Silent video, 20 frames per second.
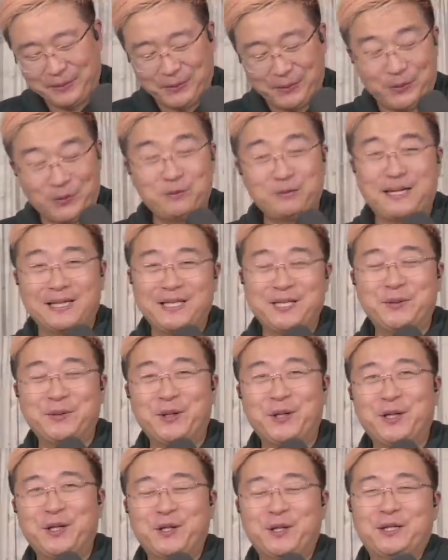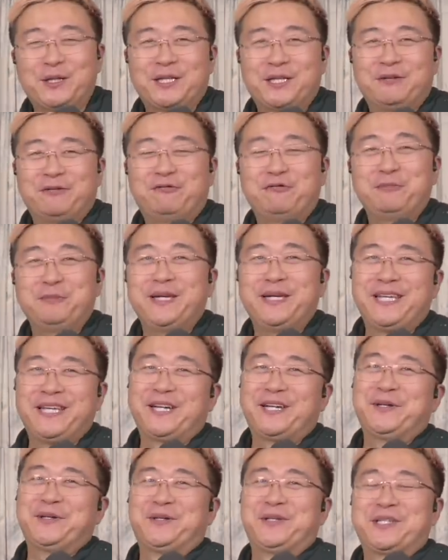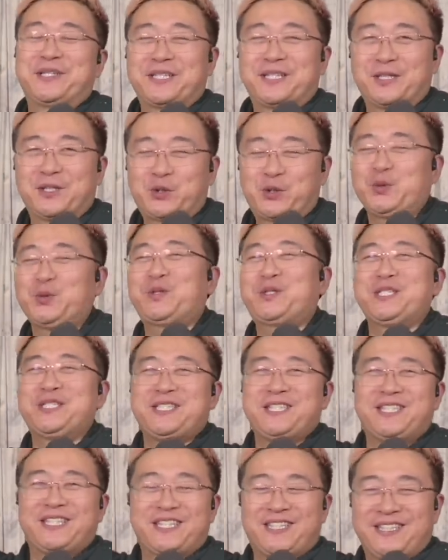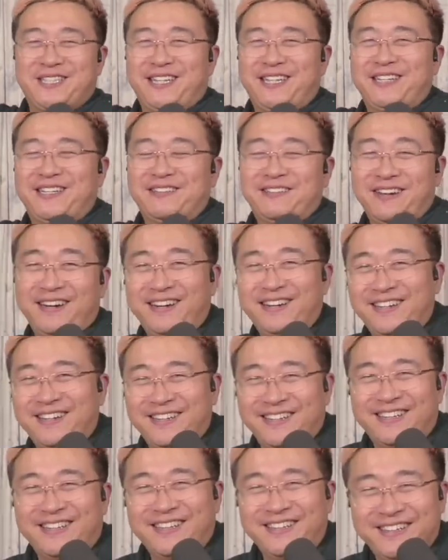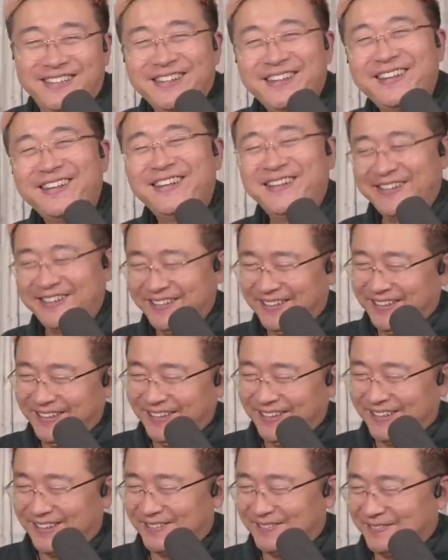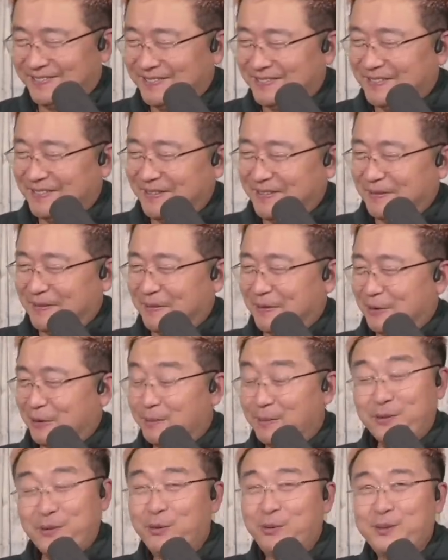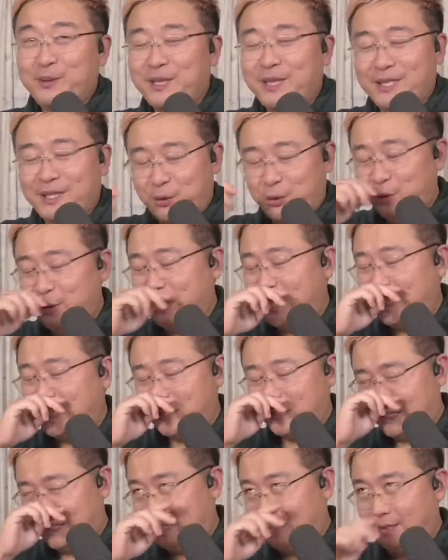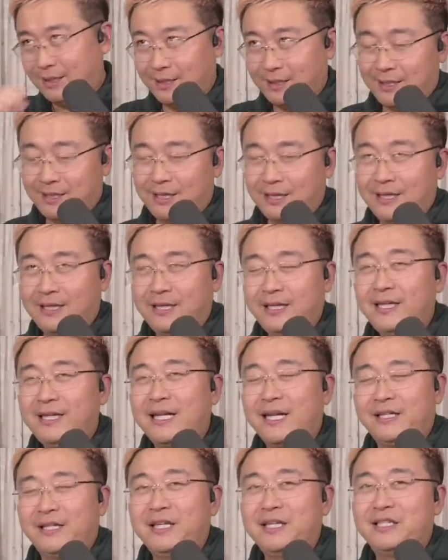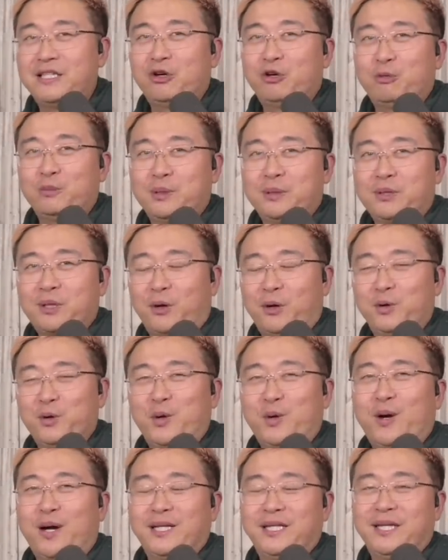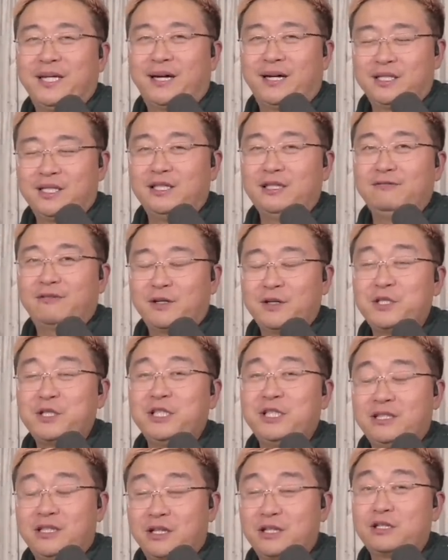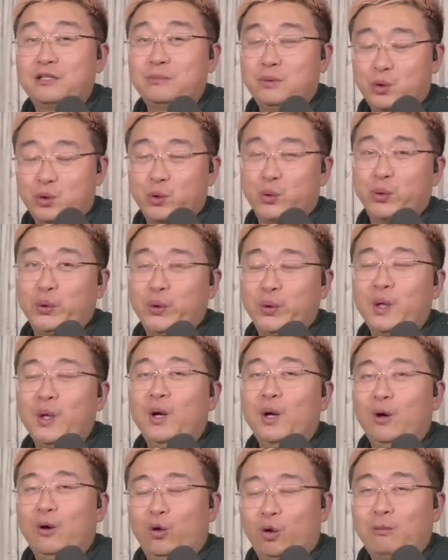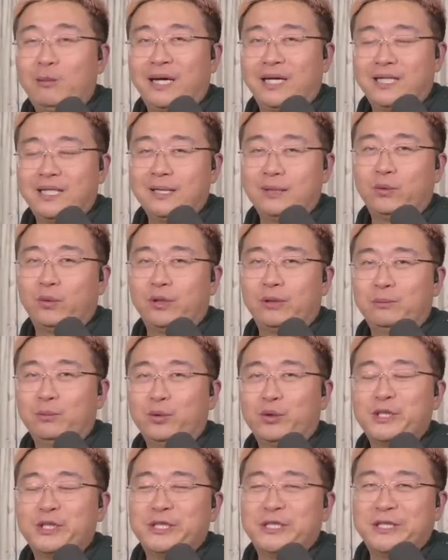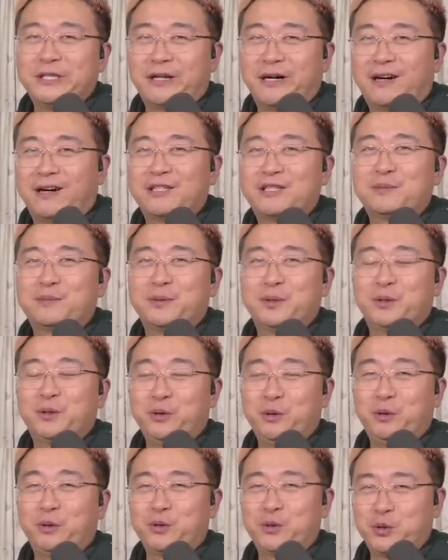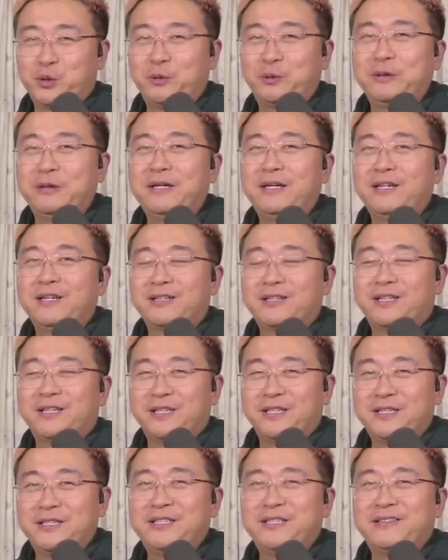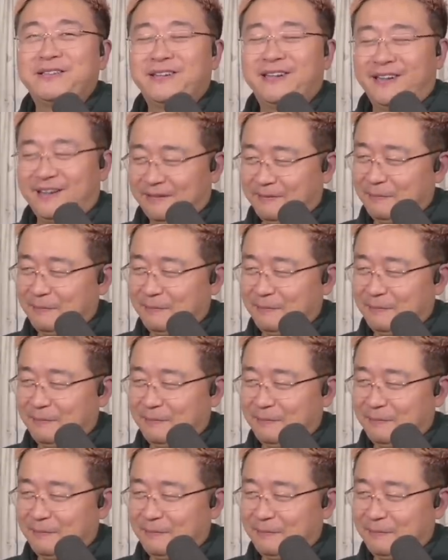罗马帝国这个覆灭以后的这个中世纪的时代，是吧？好，我们我们这个去年呃一两年以前，我们曾讨论这个话题啊，西方现在是不是处于罗马帝国的末期啊？是不是有这种可能性啊？